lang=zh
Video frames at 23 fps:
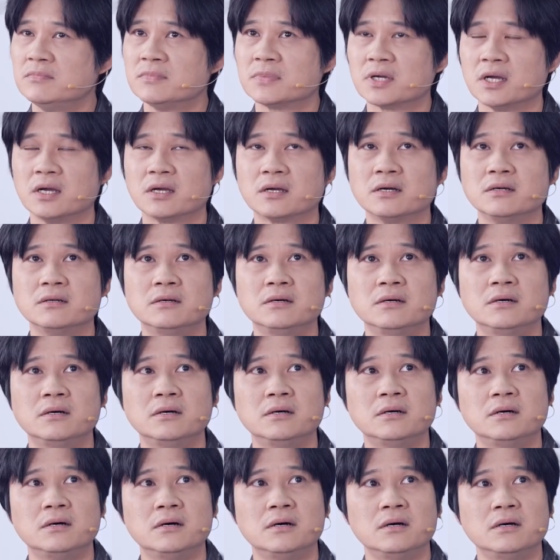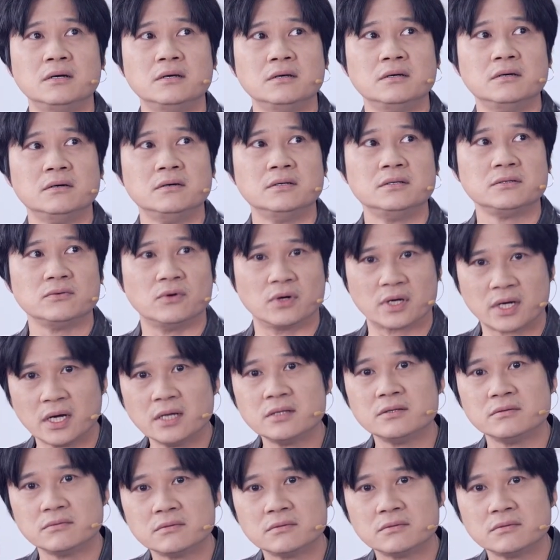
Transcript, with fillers: 看一看，我看